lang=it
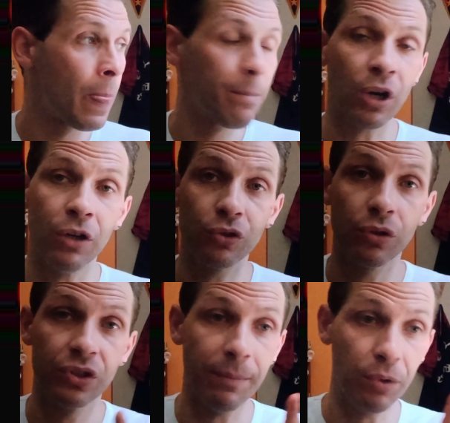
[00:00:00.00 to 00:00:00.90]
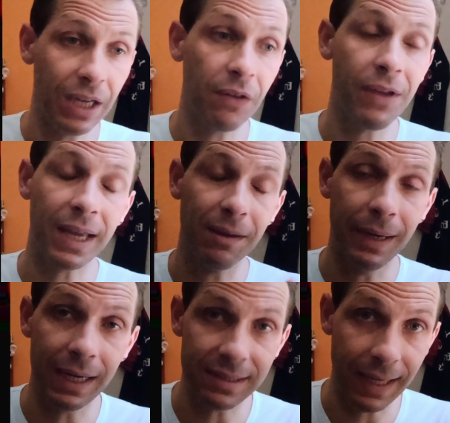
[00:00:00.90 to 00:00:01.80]
Però l'anno scorso campionato avevi anche
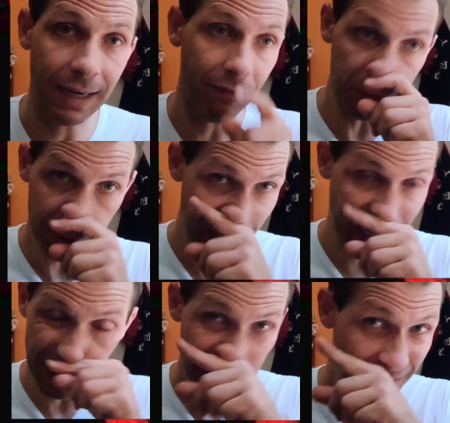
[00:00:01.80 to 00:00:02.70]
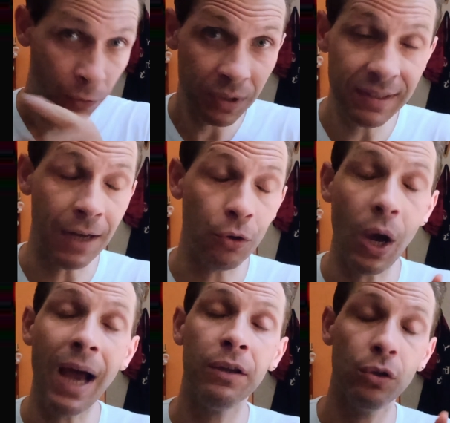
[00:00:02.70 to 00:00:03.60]
Bernasera, avevi Tonali.
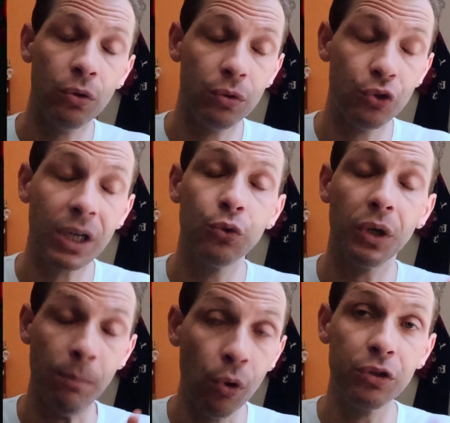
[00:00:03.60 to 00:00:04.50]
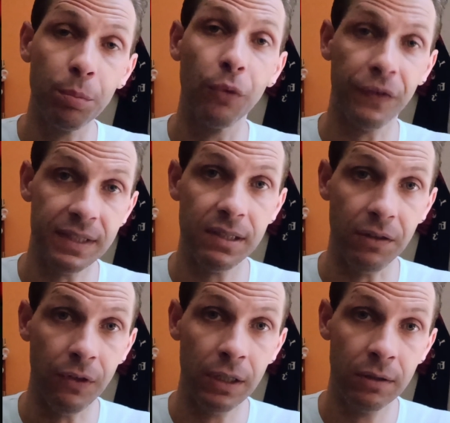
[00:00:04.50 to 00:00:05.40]
Quest'anno hai giocatori molto più
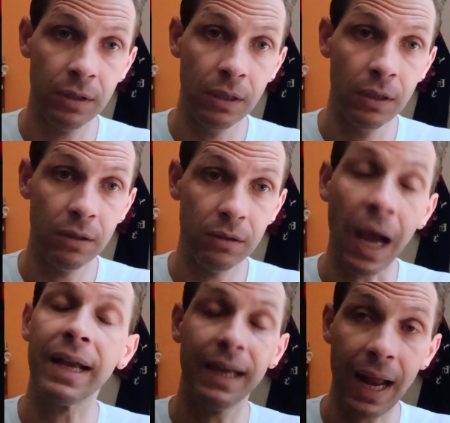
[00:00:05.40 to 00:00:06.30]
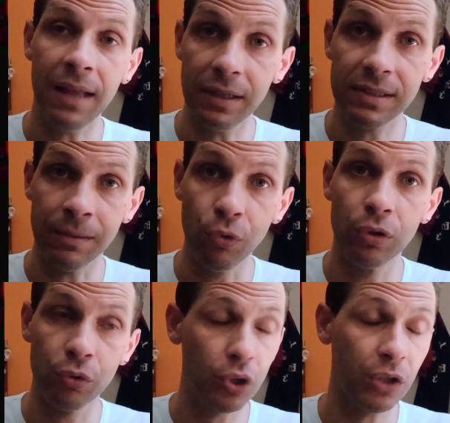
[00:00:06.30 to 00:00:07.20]
offensivi, anche Renders è
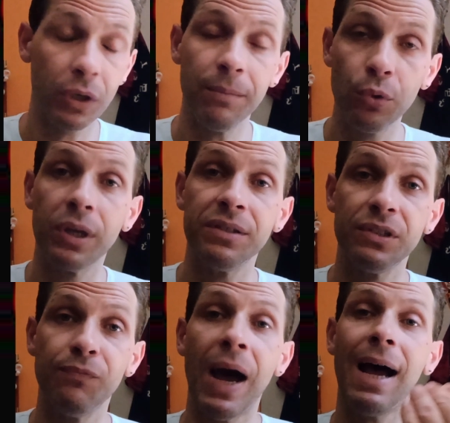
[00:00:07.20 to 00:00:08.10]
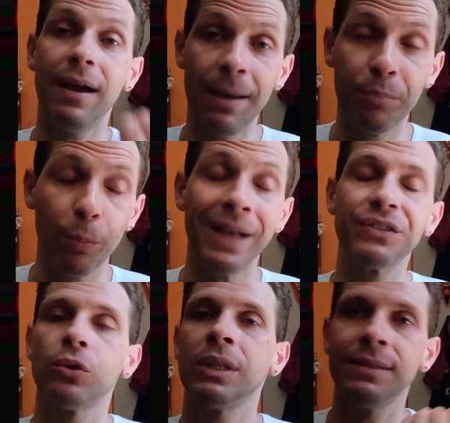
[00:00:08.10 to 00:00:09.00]
molto un giocatore più che va, è
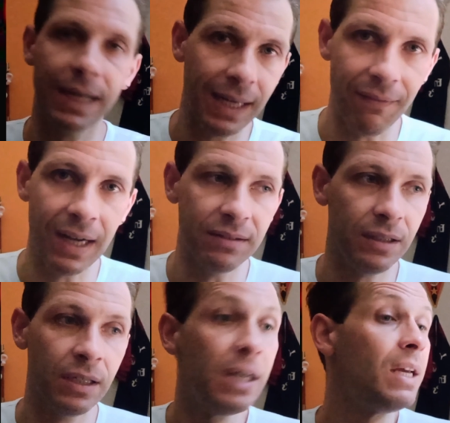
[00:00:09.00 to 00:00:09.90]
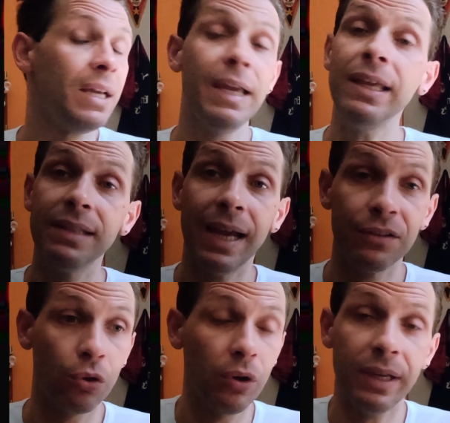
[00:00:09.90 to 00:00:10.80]
propenso ad andare in avanti, e
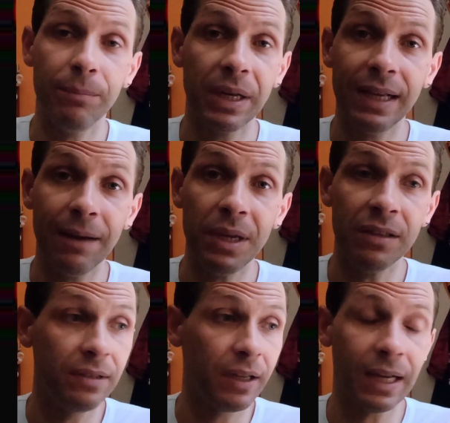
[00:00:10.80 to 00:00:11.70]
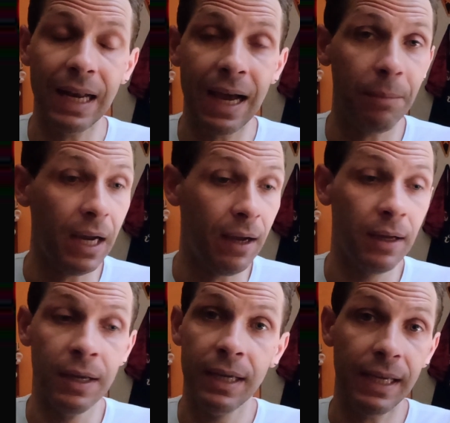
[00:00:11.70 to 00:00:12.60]
dietro praticamente il Calabria,
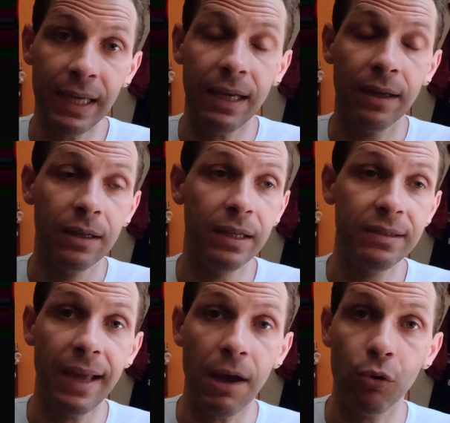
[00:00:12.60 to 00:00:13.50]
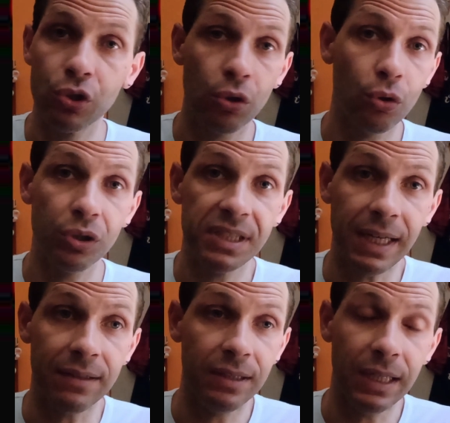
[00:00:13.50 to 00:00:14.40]
e i Teo sono
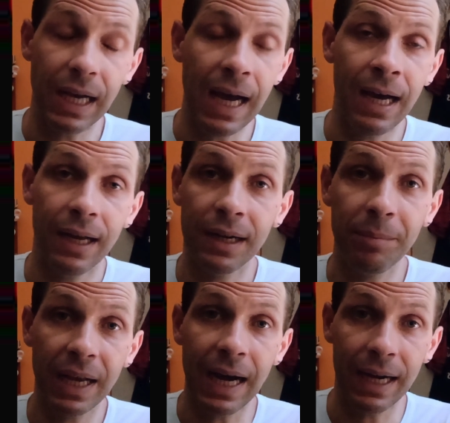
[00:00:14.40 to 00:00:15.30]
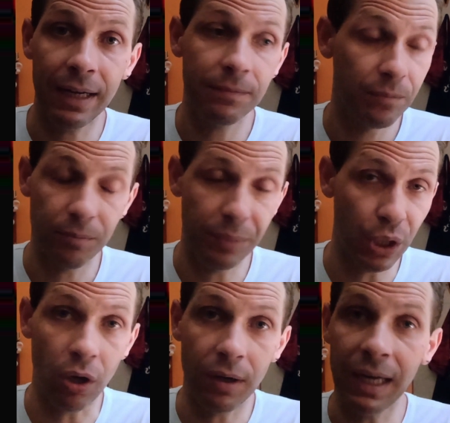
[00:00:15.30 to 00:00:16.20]
costretti a ripiegare,
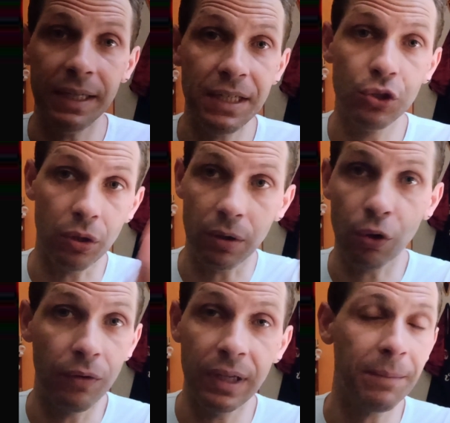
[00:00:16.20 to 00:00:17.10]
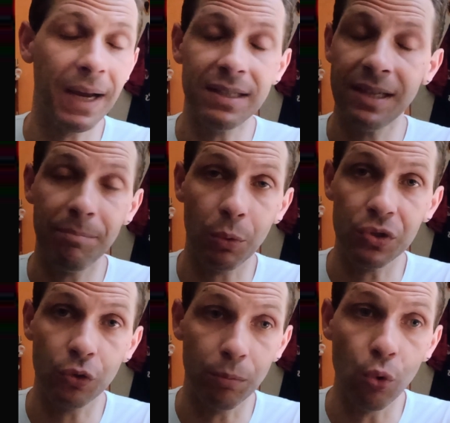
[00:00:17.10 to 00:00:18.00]
però all'inizio rimane sempre
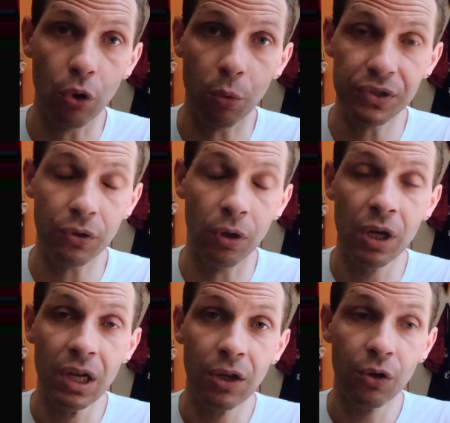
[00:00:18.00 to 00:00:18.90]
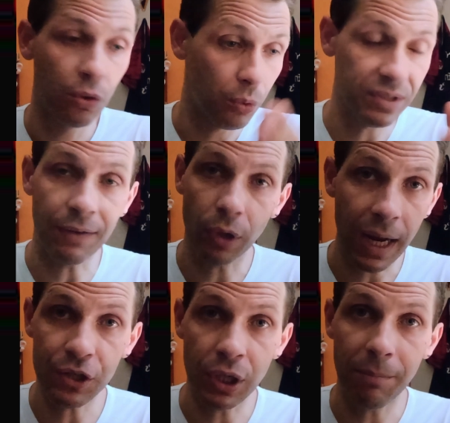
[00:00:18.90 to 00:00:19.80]
questo buco, questo, questa
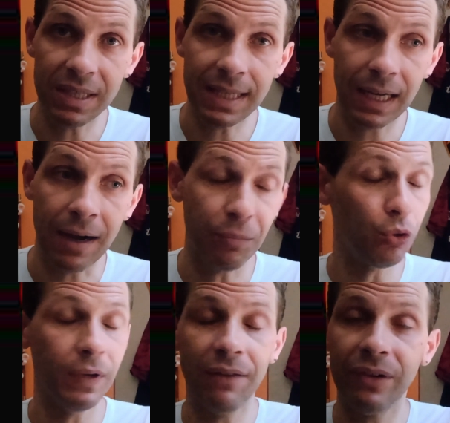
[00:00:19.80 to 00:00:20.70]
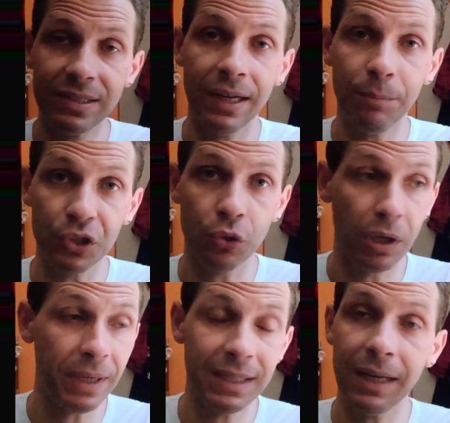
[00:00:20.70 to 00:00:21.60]
voragine in mezzo al campo dove gli avversari possono
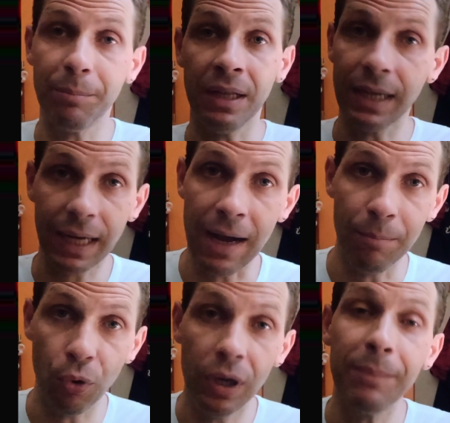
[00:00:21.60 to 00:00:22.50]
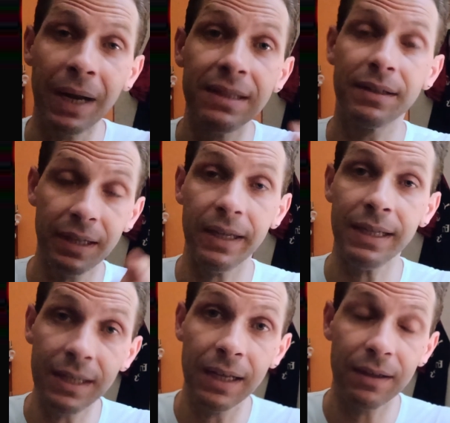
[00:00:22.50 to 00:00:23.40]
ripartire e prendere campo e
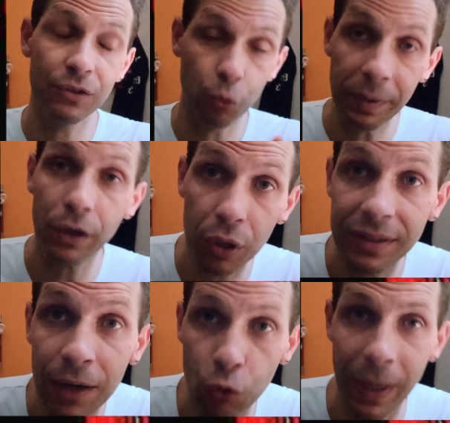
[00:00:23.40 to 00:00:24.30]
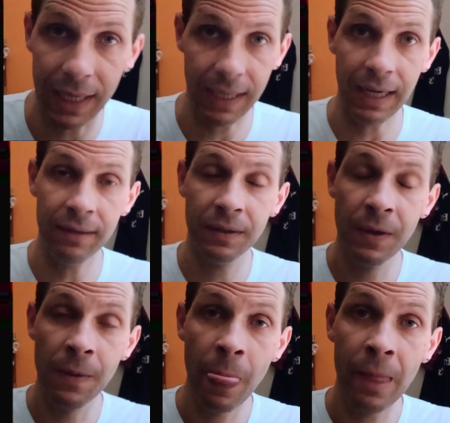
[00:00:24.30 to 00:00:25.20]
prenderti in superiorità numerica,
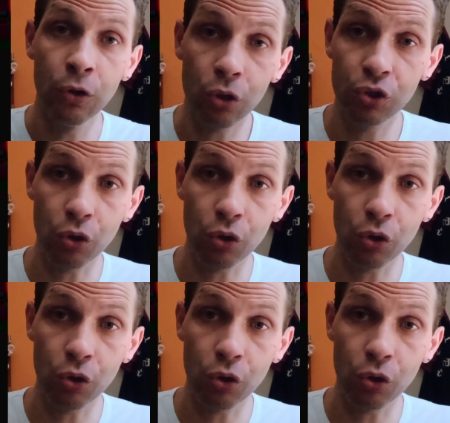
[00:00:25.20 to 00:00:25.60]
loro